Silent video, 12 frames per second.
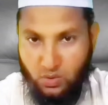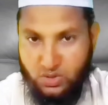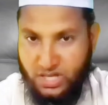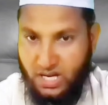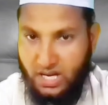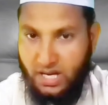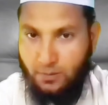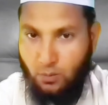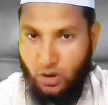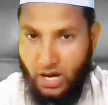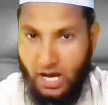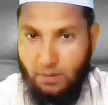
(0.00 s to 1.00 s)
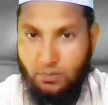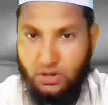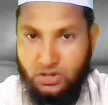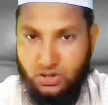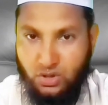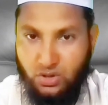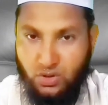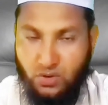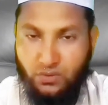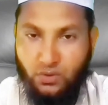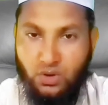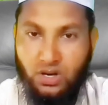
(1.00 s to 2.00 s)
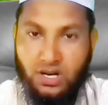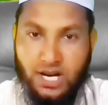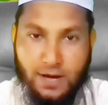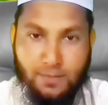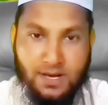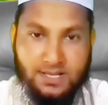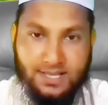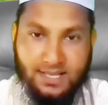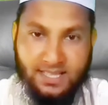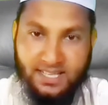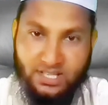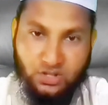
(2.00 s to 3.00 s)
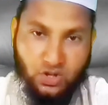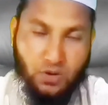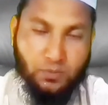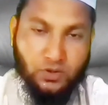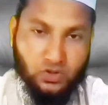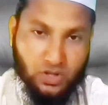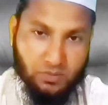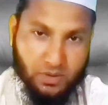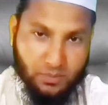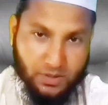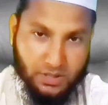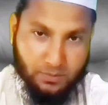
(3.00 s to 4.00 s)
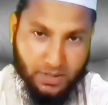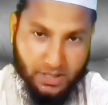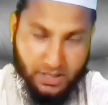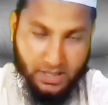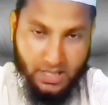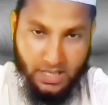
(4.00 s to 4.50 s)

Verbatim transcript: রোজা এবং এক বছর নফল নামাজ আদায়ের সব কিন্তু আমরা পেতে পারি